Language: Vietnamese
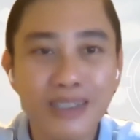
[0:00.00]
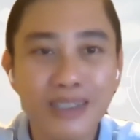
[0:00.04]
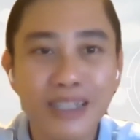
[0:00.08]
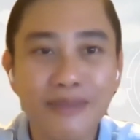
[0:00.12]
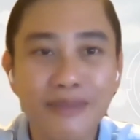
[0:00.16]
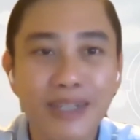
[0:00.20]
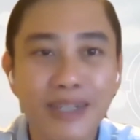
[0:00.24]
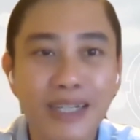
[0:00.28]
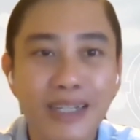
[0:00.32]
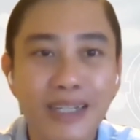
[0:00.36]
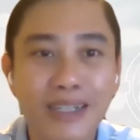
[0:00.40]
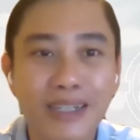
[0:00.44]
Tại
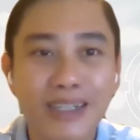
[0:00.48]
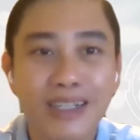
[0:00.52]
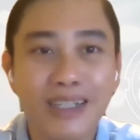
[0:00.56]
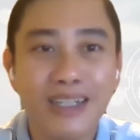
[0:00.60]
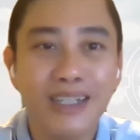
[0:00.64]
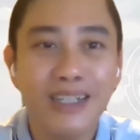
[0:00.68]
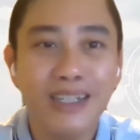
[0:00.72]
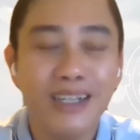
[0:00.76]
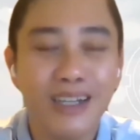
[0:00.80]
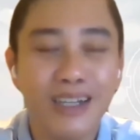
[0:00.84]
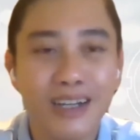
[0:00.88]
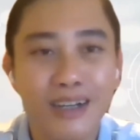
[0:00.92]
vì
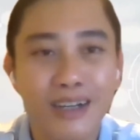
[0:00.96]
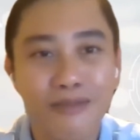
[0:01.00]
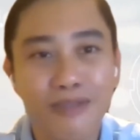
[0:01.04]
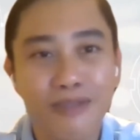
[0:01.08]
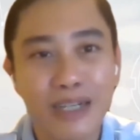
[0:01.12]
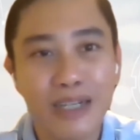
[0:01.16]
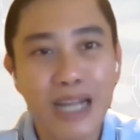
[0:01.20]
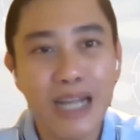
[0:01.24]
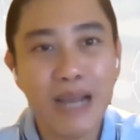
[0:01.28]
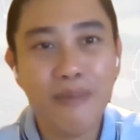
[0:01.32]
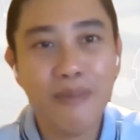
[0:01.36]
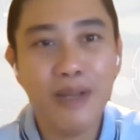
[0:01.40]

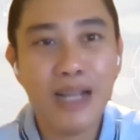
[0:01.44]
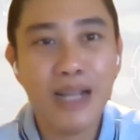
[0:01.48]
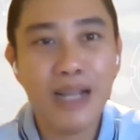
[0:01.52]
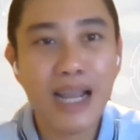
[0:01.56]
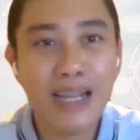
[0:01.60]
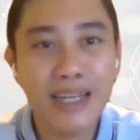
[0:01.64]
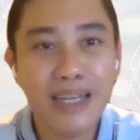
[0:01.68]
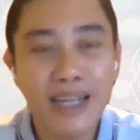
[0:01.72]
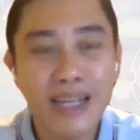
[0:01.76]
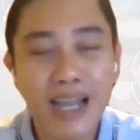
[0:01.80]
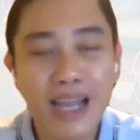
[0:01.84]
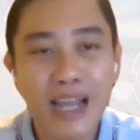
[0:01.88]
Việt Nam mình
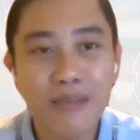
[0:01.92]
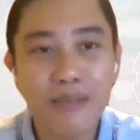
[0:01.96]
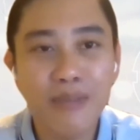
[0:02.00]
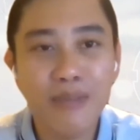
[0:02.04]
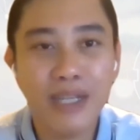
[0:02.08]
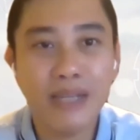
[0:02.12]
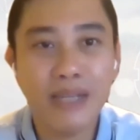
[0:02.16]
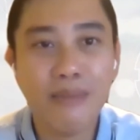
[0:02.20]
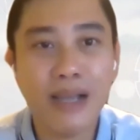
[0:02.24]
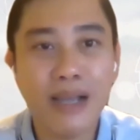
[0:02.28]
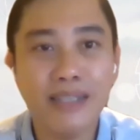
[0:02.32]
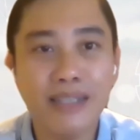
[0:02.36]
hay bị
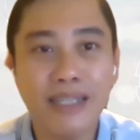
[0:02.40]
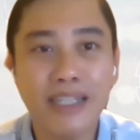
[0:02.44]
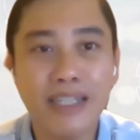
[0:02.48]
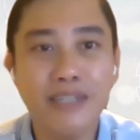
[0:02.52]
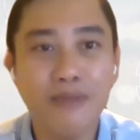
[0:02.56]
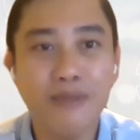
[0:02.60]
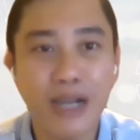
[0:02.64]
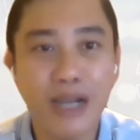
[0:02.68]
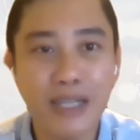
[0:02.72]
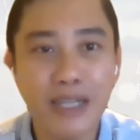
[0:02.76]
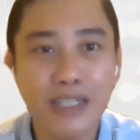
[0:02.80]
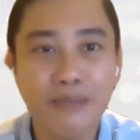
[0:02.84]
cái mindset như
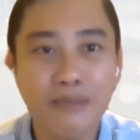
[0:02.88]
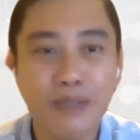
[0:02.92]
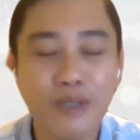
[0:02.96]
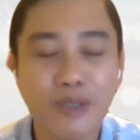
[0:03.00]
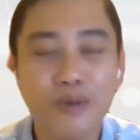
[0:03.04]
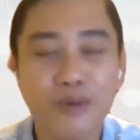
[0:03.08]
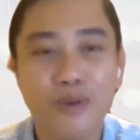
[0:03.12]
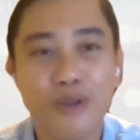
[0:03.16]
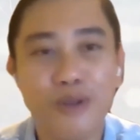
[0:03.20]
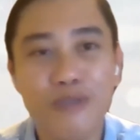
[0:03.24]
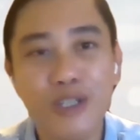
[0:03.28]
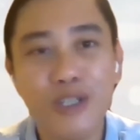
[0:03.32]
vậy. Nhưng mà
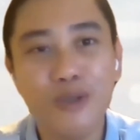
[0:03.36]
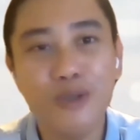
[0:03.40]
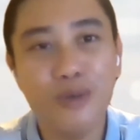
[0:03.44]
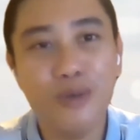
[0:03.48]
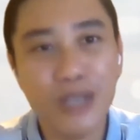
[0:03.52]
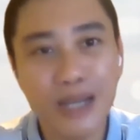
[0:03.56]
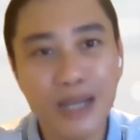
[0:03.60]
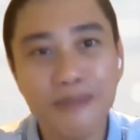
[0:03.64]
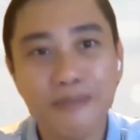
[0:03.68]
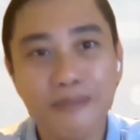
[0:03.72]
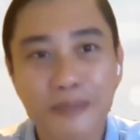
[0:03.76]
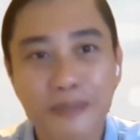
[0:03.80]
Trung nói ví dụ
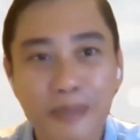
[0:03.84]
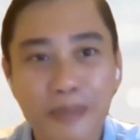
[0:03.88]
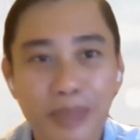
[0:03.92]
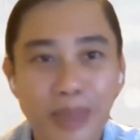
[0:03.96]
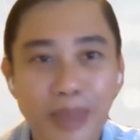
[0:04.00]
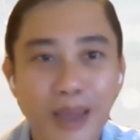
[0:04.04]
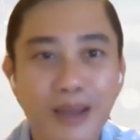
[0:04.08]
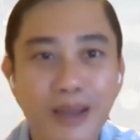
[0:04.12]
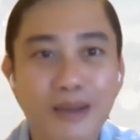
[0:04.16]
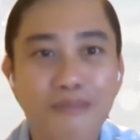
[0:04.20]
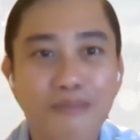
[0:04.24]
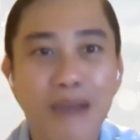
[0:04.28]
nhé,
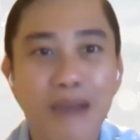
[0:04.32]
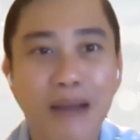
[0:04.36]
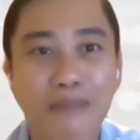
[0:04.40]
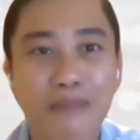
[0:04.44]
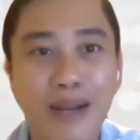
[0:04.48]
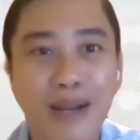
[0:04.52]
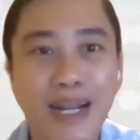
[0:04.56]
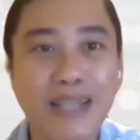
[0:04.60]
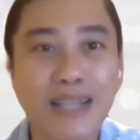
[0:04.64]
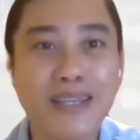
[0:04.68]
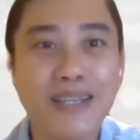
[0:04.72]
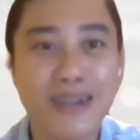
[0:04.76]
bạn
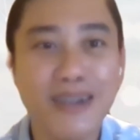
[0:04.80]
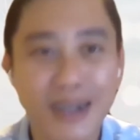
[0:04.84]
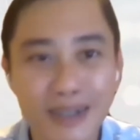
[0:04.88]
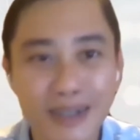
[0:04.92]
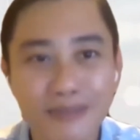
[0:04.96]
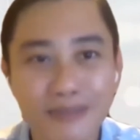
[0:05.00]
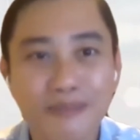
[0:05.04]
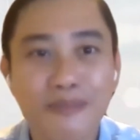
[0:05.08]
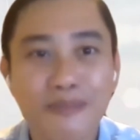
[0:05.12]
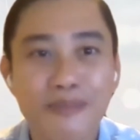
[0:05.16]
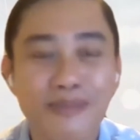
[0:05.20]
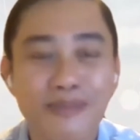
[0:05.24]
mới ra trường
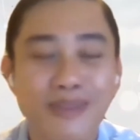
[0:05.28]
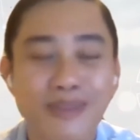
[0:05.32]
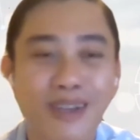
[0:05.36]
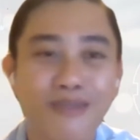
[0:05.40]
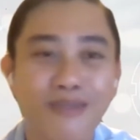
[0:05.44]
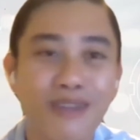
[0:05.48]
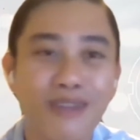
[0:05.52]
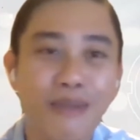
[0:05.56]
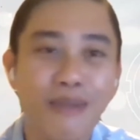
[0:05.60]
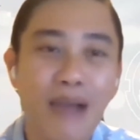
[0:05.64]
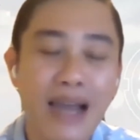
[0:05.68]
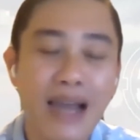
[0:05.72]

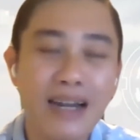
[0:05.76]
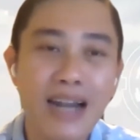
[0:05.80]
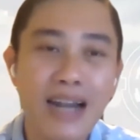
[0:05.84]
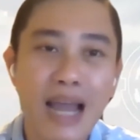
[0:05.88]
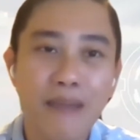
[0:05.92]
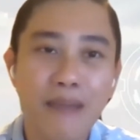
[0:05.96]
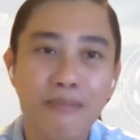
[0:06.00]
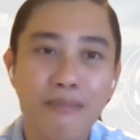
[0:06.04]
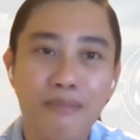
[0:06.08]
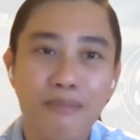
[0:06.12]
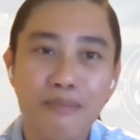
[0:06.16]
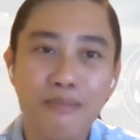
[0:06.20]
và bạn
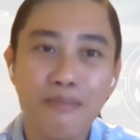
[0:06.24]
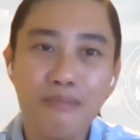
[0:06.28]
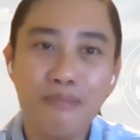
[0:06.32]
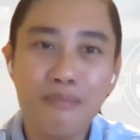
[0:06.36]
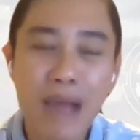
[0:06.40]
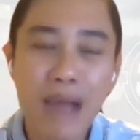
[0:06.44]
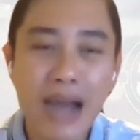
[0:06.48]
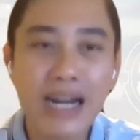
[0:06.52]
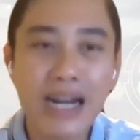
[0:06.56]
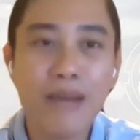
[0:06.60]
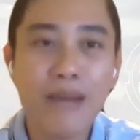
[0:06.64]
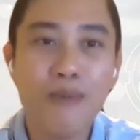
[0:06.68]
làm
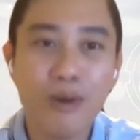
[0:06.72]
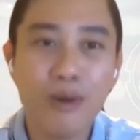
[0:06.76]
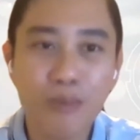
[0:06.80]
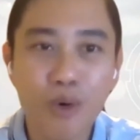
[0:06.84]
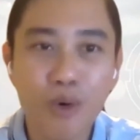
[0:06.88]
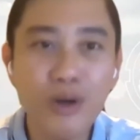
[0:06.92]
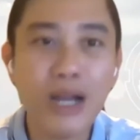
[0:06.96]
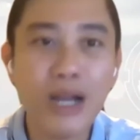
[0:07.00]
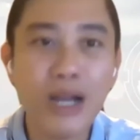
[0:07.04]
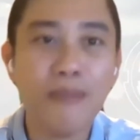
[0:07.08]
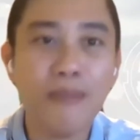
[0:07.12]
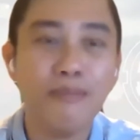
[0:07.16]
3 năm hoặc
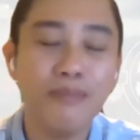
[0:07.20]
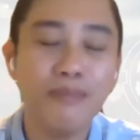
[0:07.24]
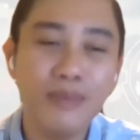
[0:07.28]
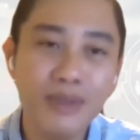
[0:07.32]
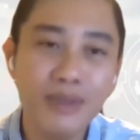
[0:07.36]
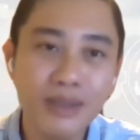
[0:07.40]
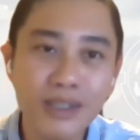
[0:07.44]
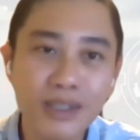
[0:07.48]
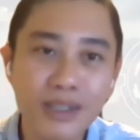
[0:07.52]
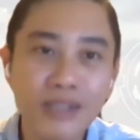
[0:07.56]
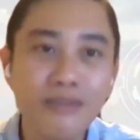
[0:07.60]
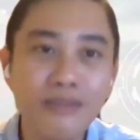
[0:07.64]
4 năm
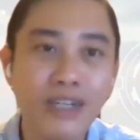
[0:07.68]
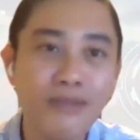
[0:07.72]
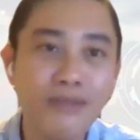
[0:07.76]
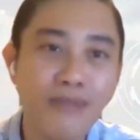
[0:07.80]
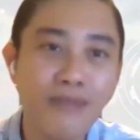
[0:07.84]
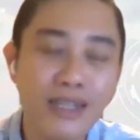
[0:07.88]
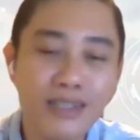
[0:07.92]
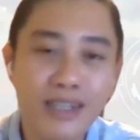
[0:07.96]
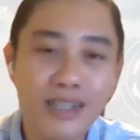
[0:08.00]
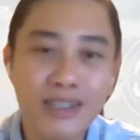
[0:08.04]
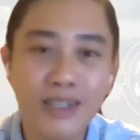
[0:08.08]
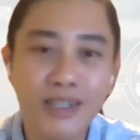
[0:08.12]
tư vấn
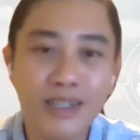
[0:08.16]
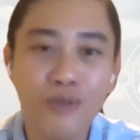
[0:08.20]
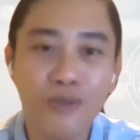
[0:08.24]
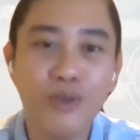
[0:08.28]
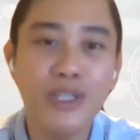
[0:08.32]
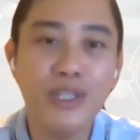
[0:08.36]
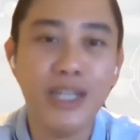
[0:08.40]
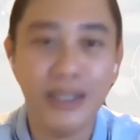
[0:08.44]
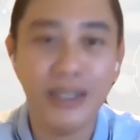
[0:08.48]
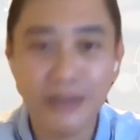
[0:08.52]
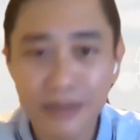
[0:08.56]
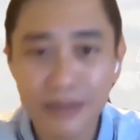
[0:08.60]
về xây dựng quy
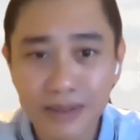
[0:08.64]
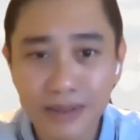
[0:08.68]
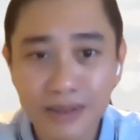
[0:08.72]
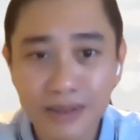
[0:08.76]
trình.